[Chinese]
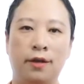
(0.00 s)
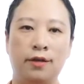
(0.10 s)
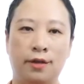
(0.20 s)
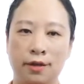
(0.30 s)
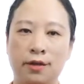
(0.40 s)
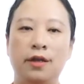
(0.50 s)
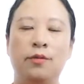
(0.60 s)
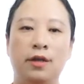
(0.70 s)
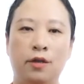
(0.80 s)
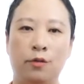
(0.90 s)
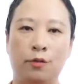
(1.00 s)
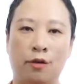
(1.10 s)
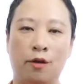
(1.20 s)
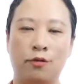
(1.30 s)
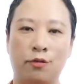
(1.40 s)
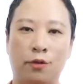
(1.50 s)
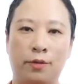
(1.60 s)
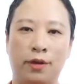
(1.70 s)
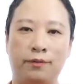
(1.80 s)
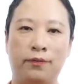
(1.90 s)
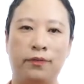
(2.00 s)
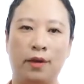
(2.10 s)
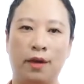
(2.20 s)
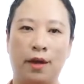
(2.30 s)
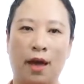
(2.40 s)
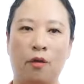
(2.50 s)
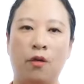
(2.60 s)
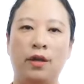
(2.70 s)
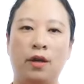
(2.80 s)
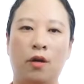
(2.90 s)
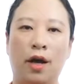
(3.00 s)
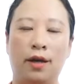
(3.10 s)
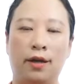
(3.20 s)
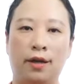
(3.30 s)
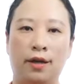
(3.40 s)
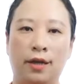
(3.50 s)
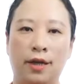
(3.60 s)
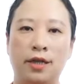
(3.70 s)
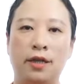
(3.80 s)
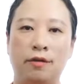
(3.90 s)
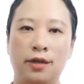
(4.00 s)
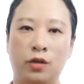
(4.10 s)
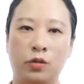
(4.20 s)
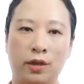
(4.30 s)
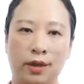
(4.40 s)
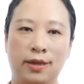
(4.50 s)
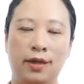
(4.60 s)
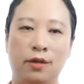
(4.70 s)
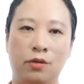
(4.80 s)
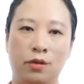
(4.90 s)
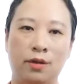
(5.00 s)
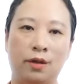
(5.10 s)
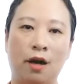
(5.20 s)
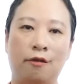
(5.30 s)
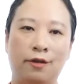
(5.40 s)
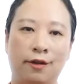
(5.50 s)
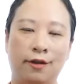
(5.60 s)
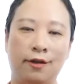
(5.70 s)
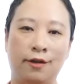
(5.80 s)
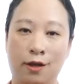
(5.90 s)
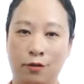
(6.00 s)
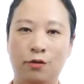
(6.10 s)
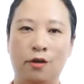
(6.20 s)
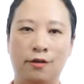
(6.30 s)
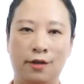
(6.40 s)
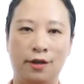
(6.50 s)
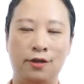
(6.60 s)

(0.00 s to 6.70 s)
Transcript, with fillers: 其实，伊壁鸠鲁告诉我们，感官的快乐也是要借助理性与思考的，也需要节